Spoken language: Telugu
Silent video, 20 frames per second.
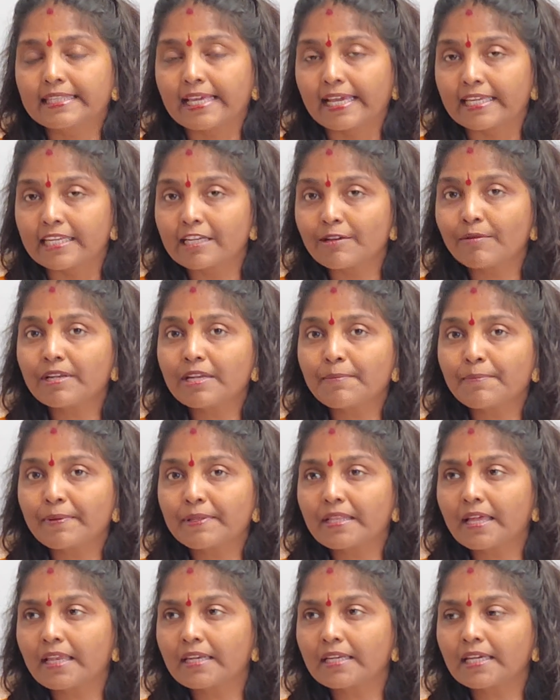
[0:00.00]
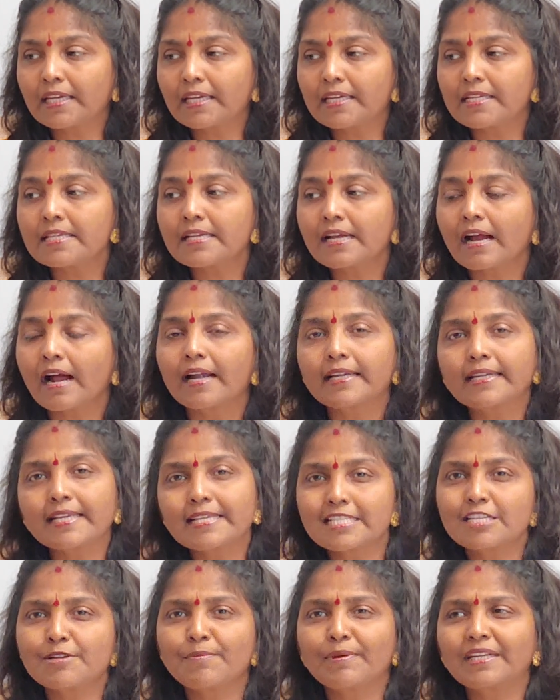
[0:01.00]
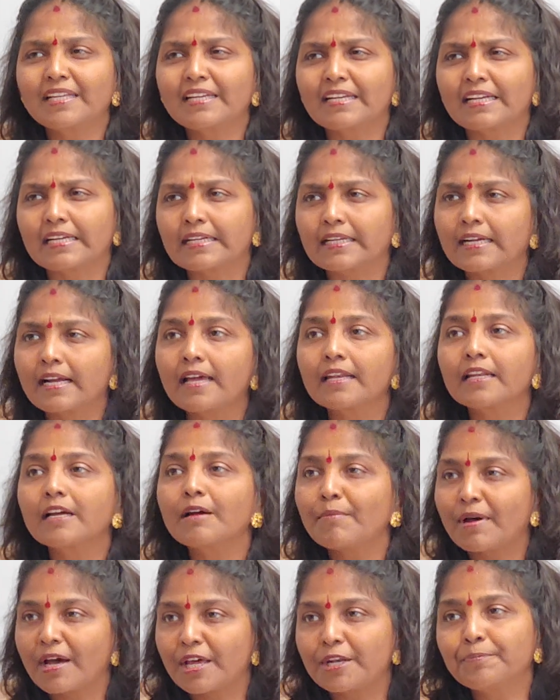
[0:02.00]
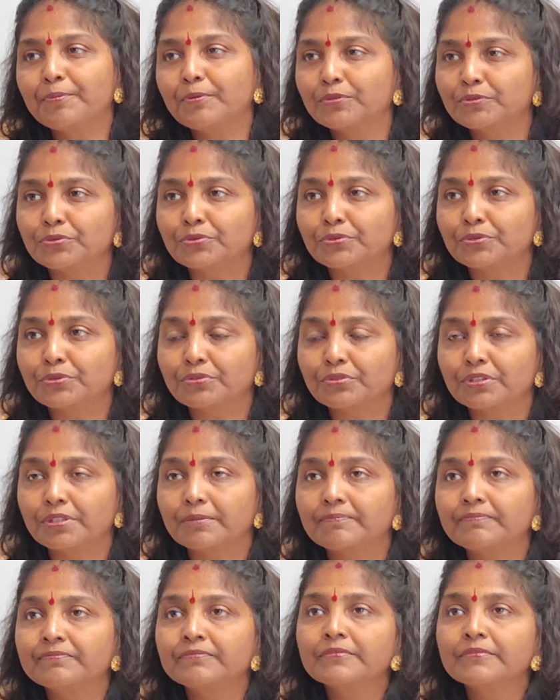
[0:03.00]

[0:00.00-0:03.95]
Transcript: ధైర్యం అనే పదానికి కాంటెస్ట్ని బట్టి రకరకాలుగా మారిపోతూ ఉంటుంది